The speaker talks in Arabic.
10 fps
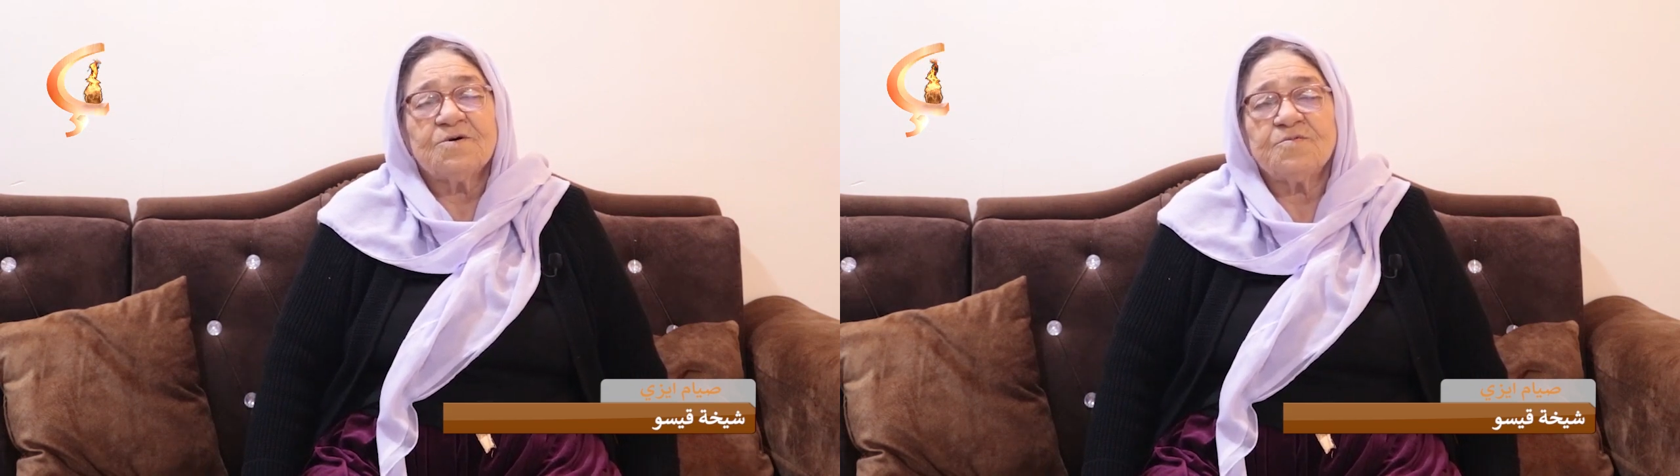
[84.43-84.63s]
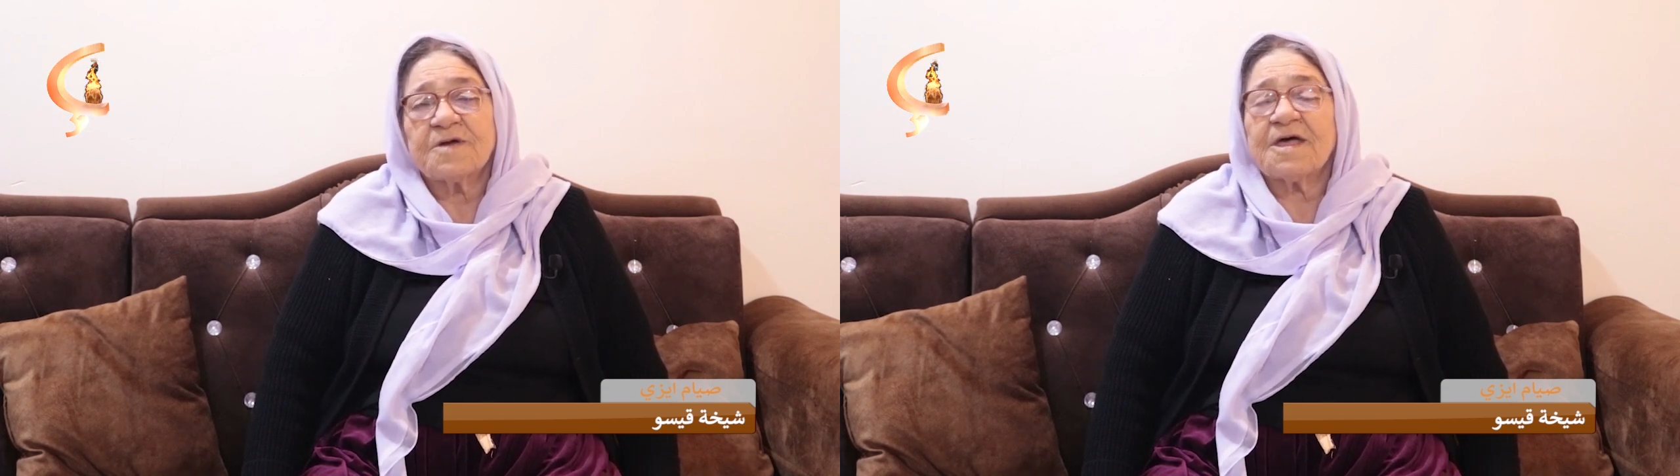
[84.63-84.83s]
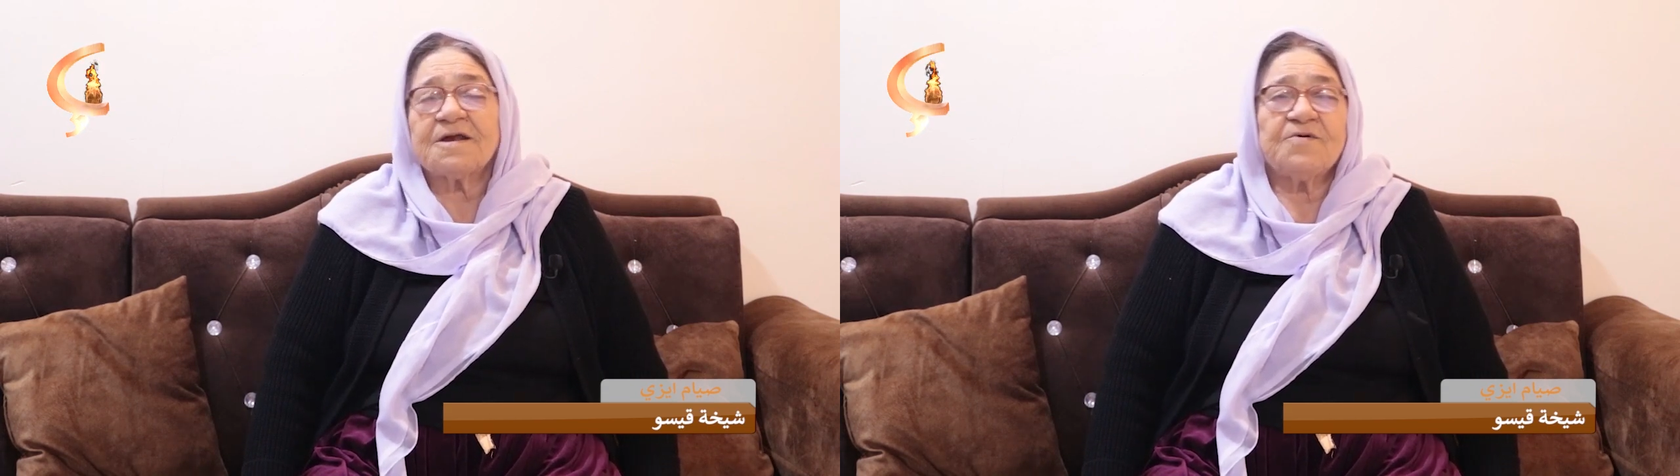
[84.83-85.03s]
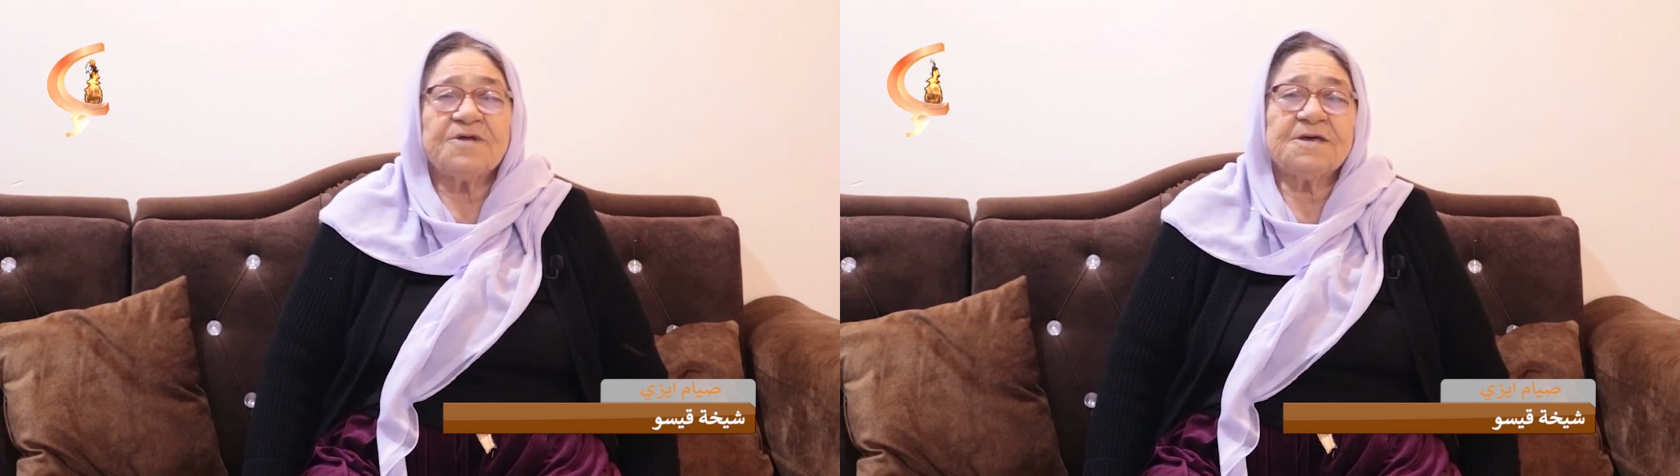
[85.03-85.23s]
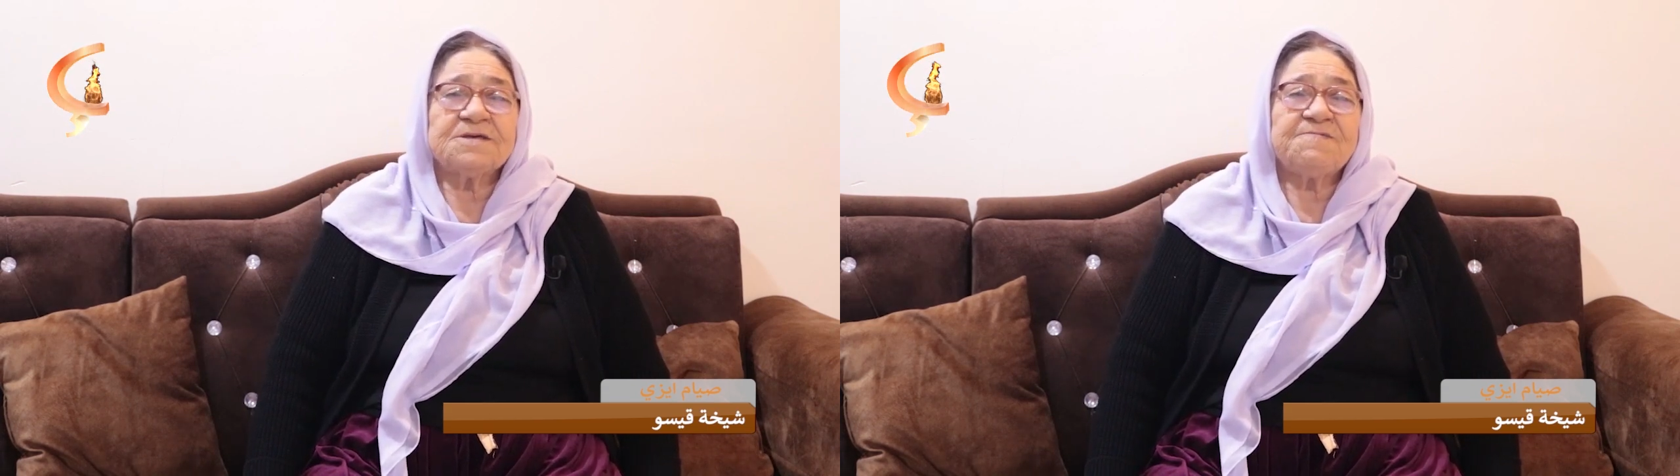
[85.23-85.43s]
ومي
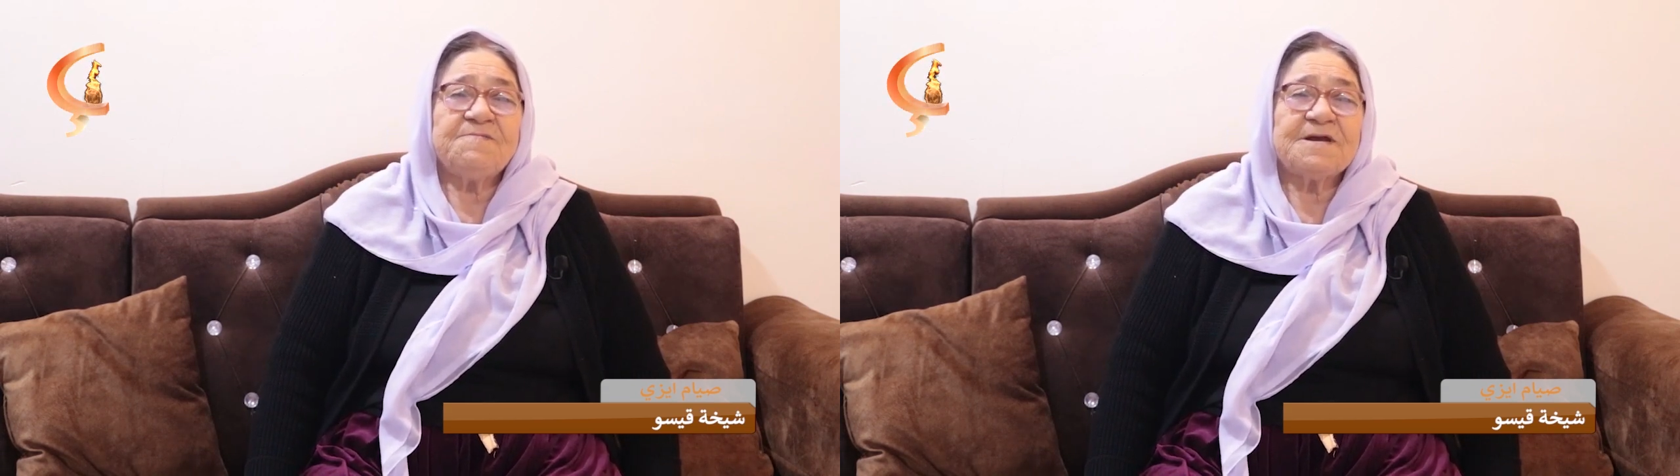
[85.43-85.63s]
خلوني نحس في